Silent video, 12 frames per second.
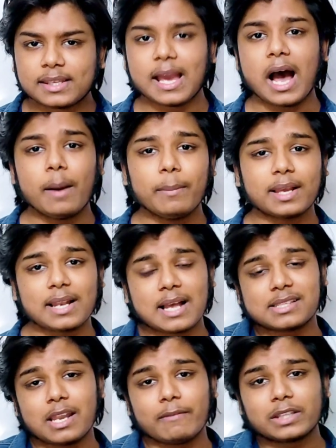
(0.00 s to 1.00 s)
क्या हमें
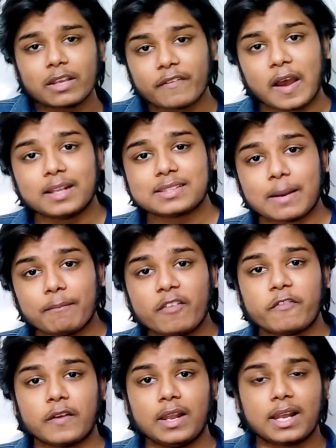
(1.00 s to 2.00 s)
क्लास इलेवेंथ के फाइनल एग्जाम
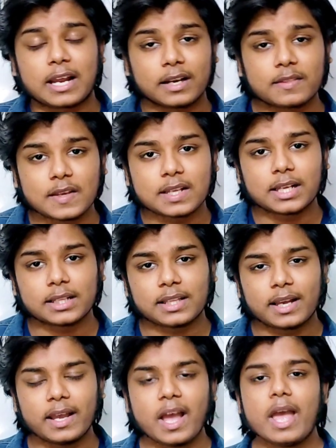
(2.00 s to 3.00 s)
में फेल कर दिया
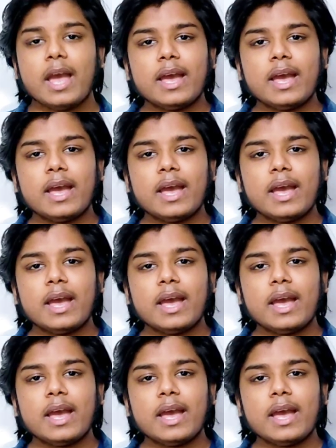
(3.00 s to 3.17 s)
जाता है